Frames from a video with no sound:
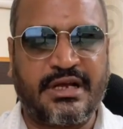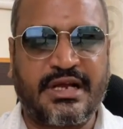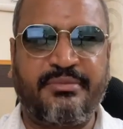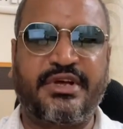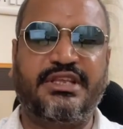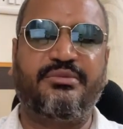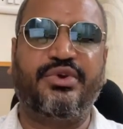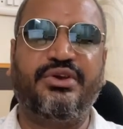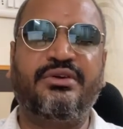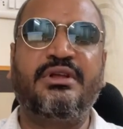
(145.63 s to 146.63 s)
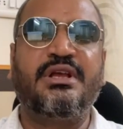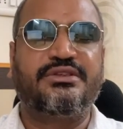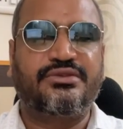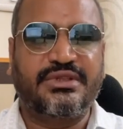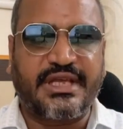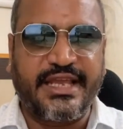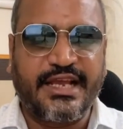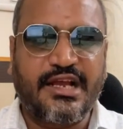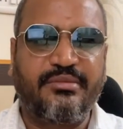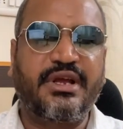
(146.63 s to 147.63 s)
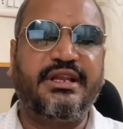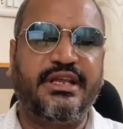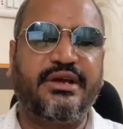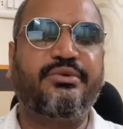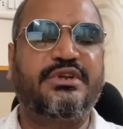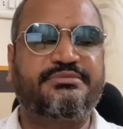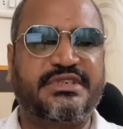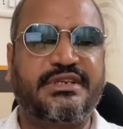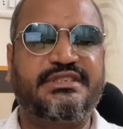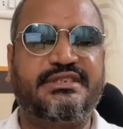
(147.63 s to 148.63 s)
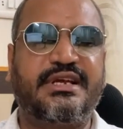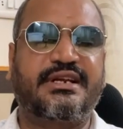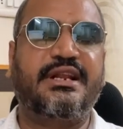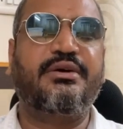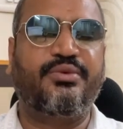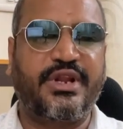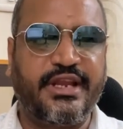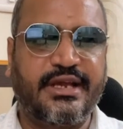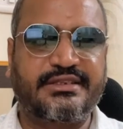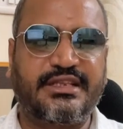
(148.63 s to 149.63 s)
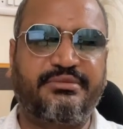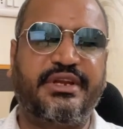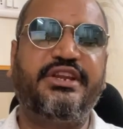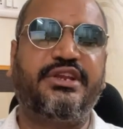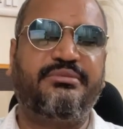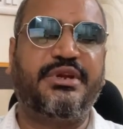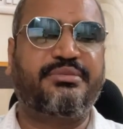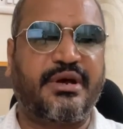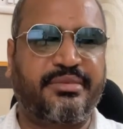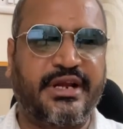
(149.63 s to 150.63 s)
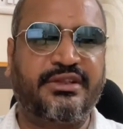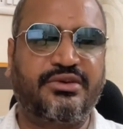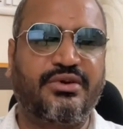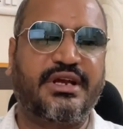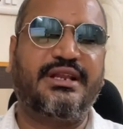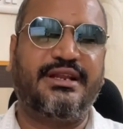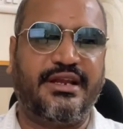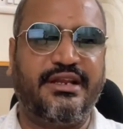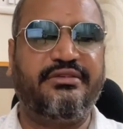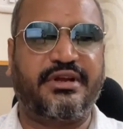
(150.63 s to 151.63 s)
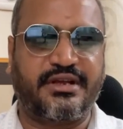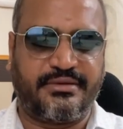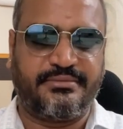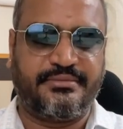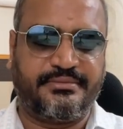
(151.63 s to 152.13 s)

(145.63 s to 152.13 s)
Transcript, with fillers: காப்பாற்றிக்க முடியும் ஸோ தயங்காமல் நீங்கள் ஒரு ஸ்பெஷலிஸ்ட் டாக்டரை உடனே கன்சல்ட் பண்ணி ட்ரீட்மெண்ட் ப்ராப்பராக எடுத்துக்கோங்க நன்றி வணக்கம்